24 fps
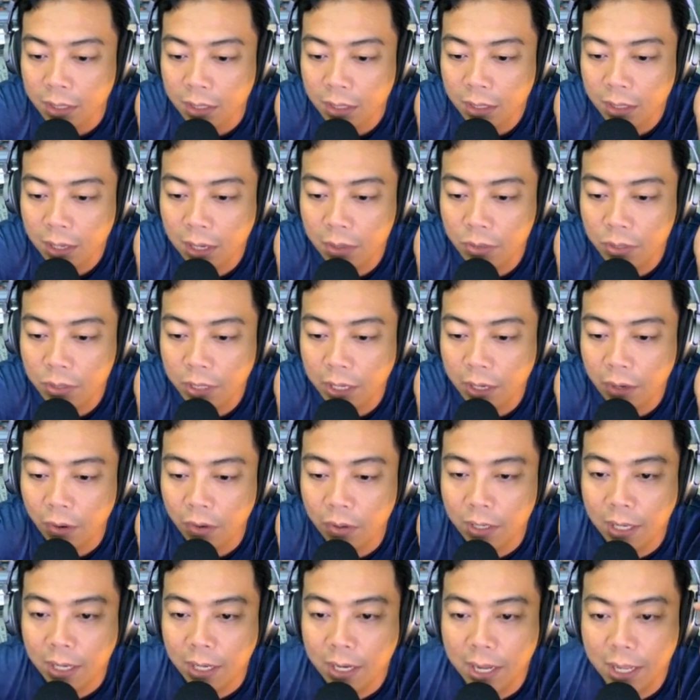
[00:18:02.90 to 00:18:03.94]
Lalu saya
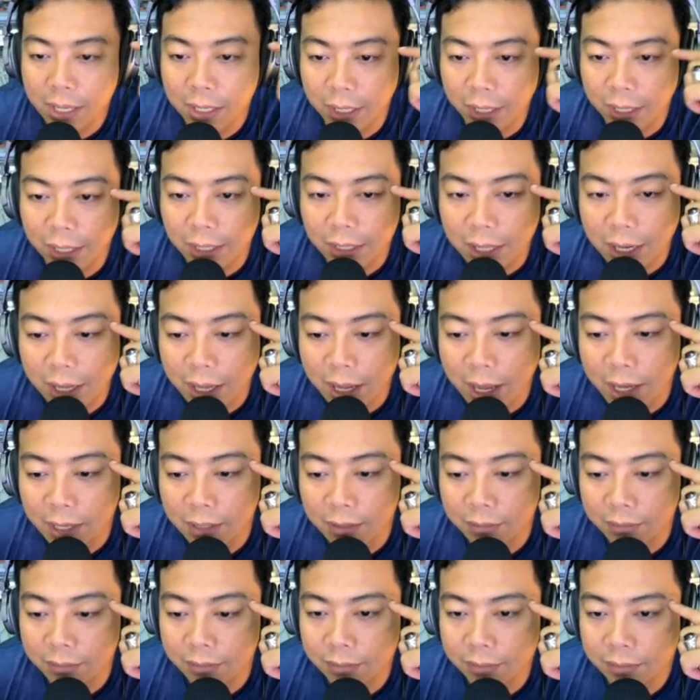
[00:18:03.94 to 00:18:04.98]
on-kan lagi, kita lihat
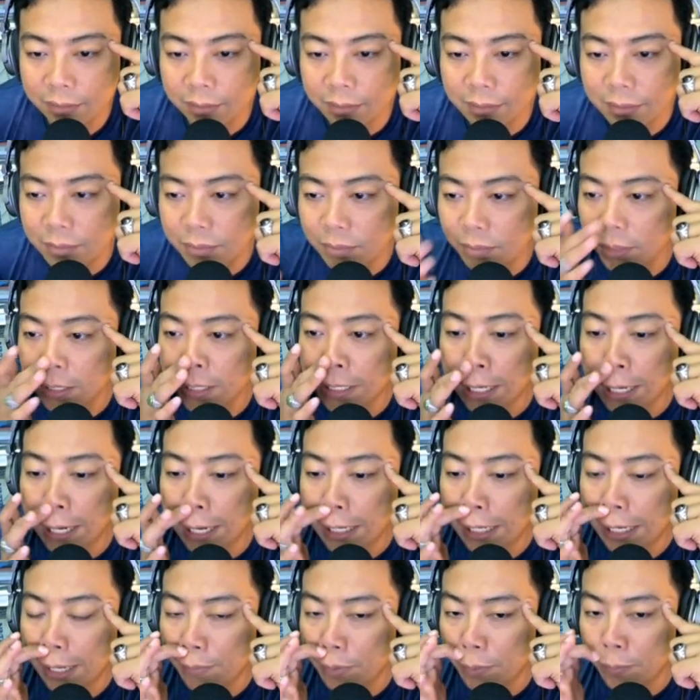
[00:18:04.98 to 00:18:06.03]
bisa
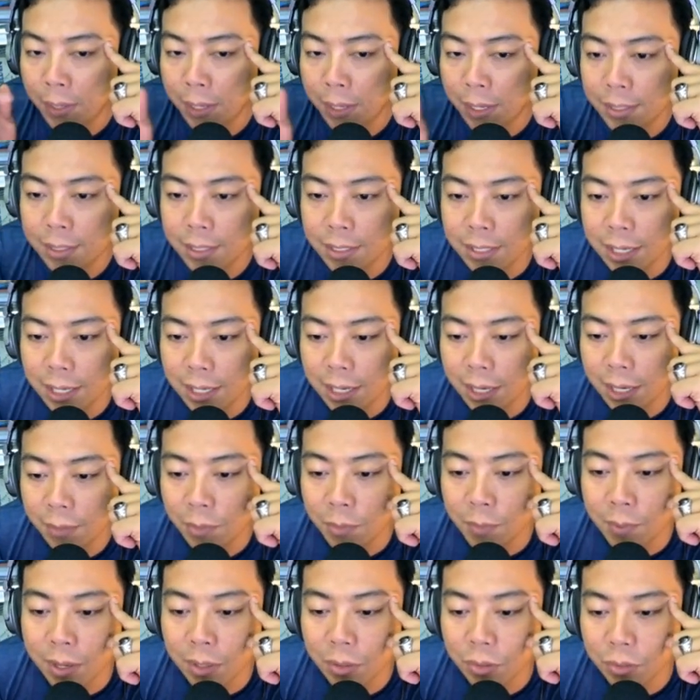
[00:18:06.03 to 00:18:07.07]
nggak dia memilih sinyal yang
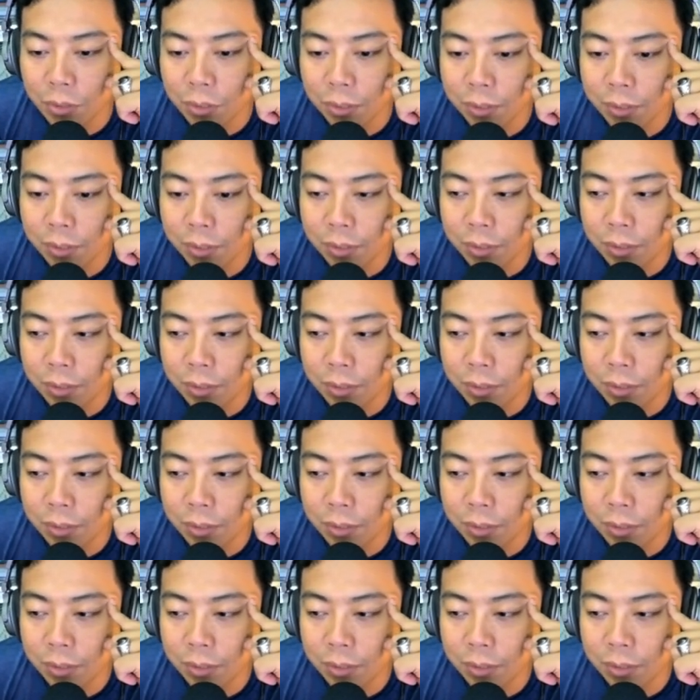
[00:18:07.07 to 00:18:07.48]
lebih bagus?